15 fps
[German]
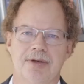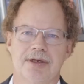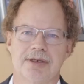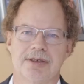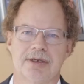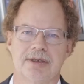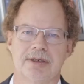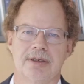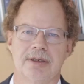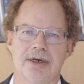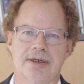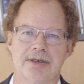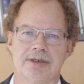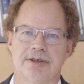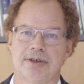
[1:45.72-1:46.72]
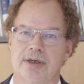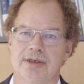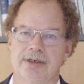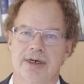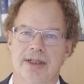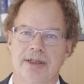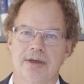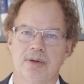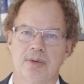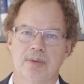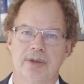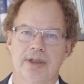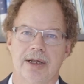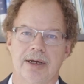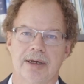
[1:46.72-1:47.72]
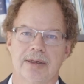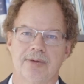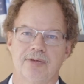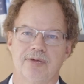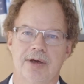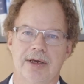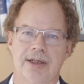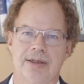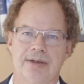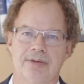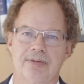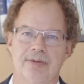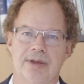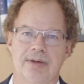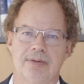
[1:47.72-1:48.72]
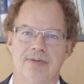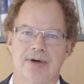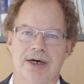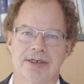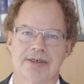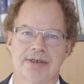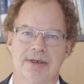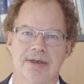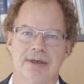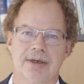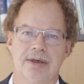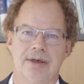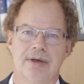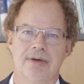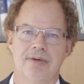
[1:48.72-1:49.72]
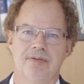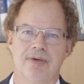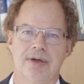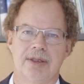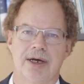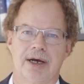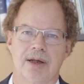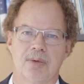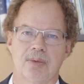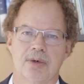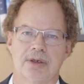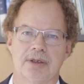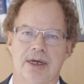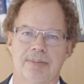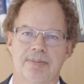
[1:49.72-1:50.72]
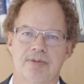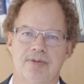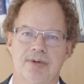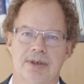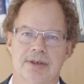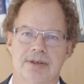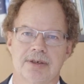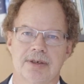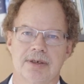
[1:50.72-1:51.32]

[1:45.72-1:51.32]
wenn es an den existenziellen Grundlagen fehlt, wenn Wasser, wenn Nahrung knapp wird,